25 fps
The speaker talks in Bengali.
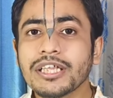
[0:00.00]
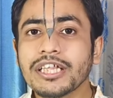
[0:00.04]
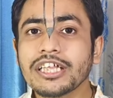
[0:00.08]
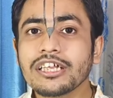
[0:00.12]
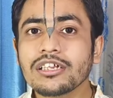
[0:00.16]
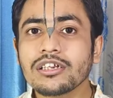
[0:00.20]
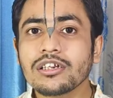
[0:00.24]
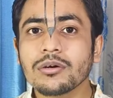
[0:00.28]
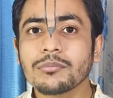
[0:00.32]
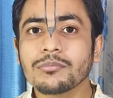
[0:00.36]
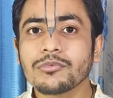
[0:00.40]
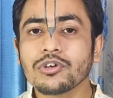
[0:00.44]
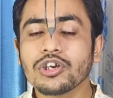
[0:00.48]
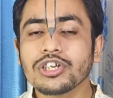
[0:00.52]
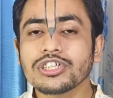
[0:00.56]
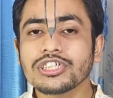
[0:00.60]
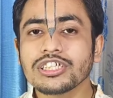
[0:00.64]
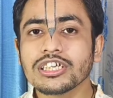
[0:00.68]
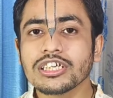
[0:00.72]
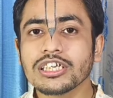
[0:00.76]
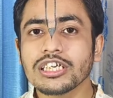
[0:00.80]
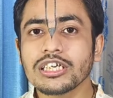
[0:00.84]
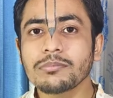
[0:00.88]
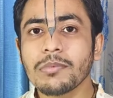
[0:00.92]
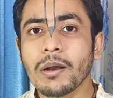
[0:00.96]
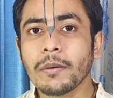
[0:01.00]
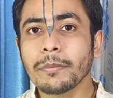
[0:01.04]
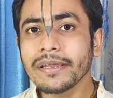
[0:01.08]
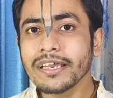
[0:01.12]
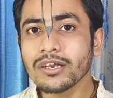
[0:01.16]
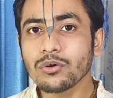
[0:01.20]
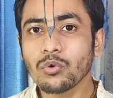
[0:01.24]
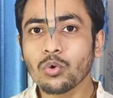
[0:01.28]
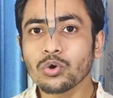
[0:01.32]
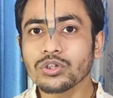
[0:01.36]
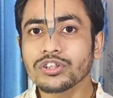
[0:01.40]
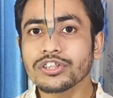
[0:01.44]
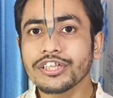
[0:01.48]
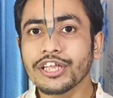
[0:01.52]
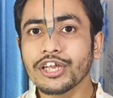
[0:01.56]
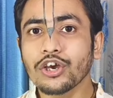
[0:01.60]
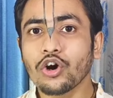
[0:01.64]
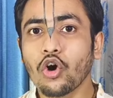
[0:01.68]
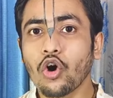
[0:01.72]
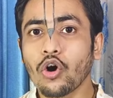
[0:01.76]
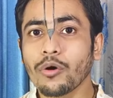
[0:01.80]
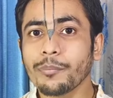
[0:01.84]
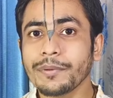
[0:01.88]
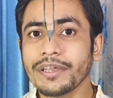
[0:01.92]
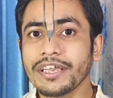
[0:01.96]
বিধি নিয়ম রয়েছে কিভাবে করতে
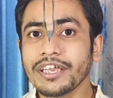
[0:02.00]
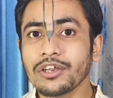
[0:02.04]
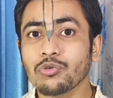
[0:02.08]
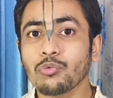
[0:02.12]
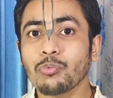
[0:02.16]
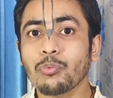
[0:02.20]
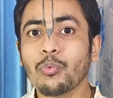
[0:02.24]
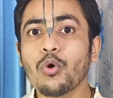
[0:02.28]
হবে